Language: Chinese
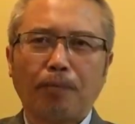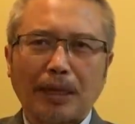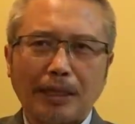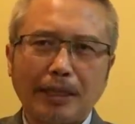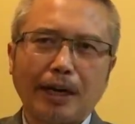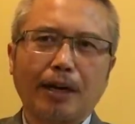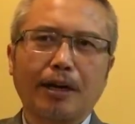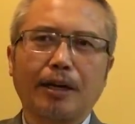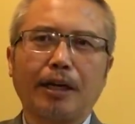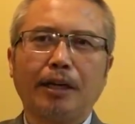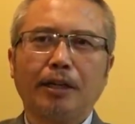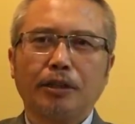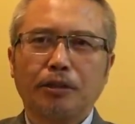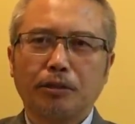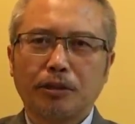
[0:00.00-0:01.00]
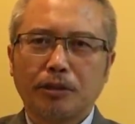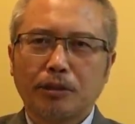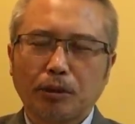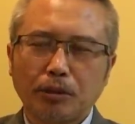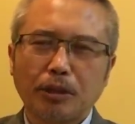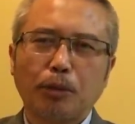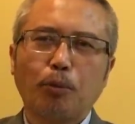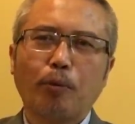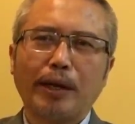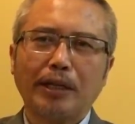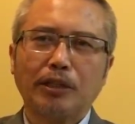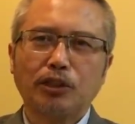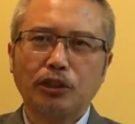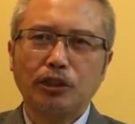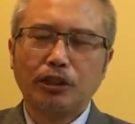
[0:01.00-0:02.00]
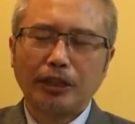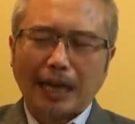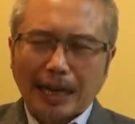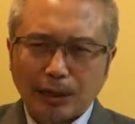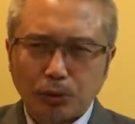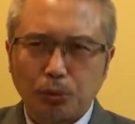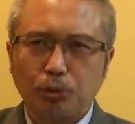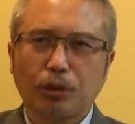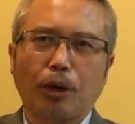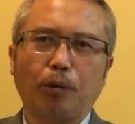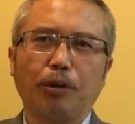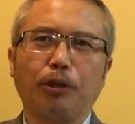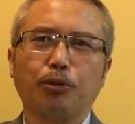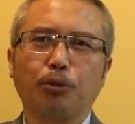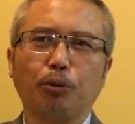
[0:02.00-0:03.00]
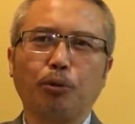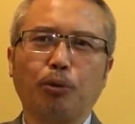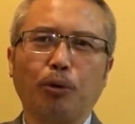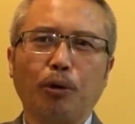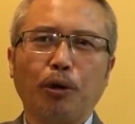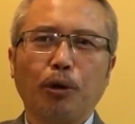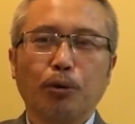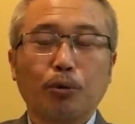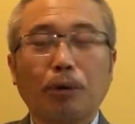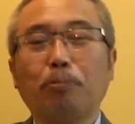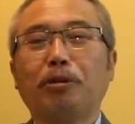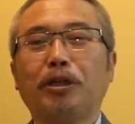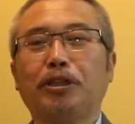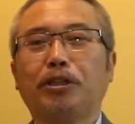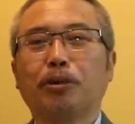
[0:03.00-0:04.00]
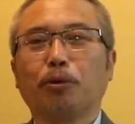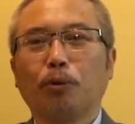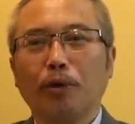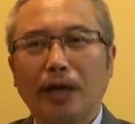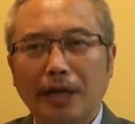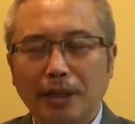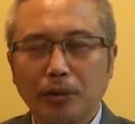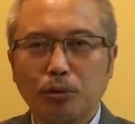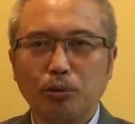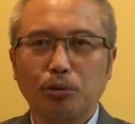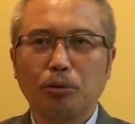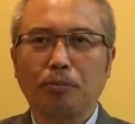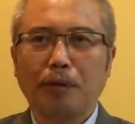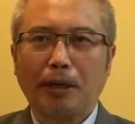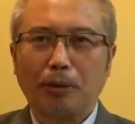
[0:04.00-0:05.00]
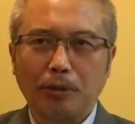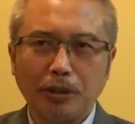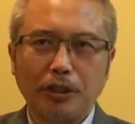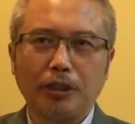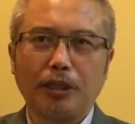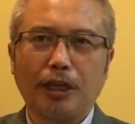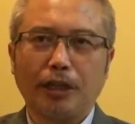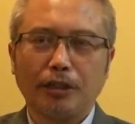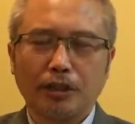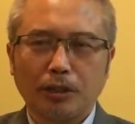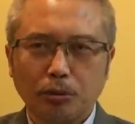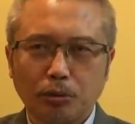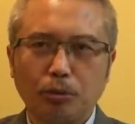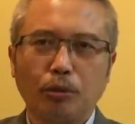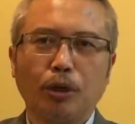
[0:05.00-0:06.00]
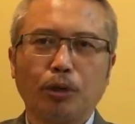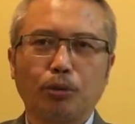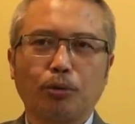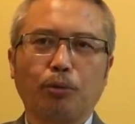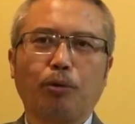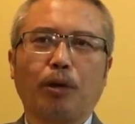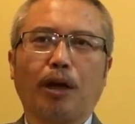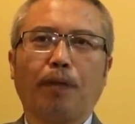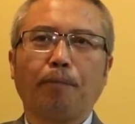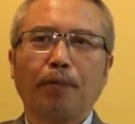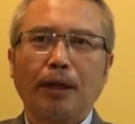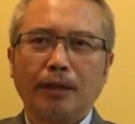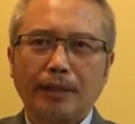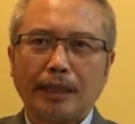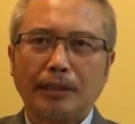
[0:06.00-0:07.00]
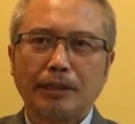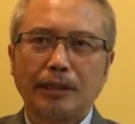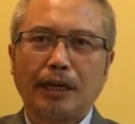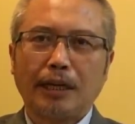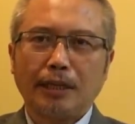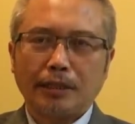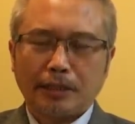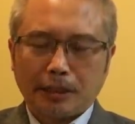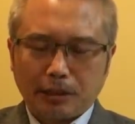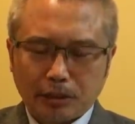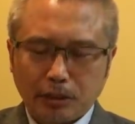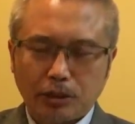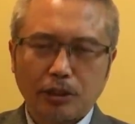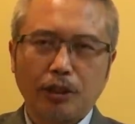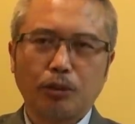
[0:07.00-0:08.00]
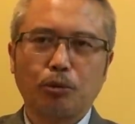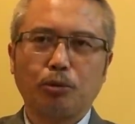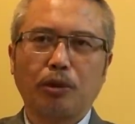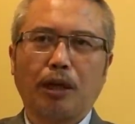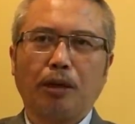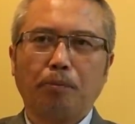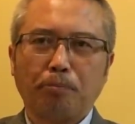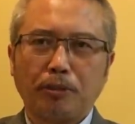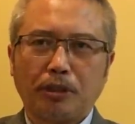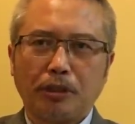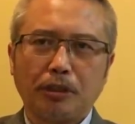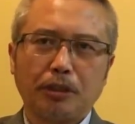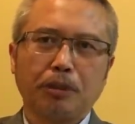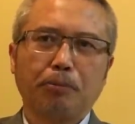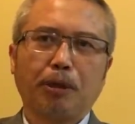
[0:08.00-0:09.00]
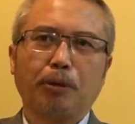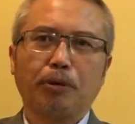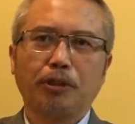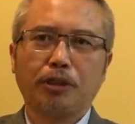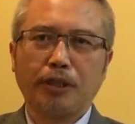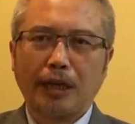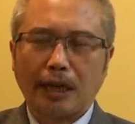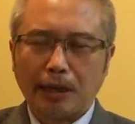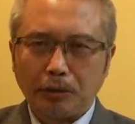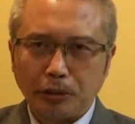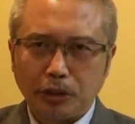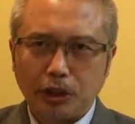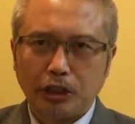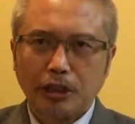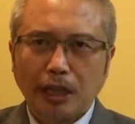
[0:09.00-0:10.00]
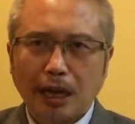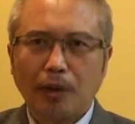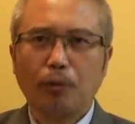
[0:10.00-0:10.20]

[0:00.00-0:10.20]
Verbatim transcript: 那第二个呢，就是造成外资加速逃离中国。川普已经公开的督促美国企业撤出中国了，但是呢，这次撤出的不仅仅是美国企业，还有其他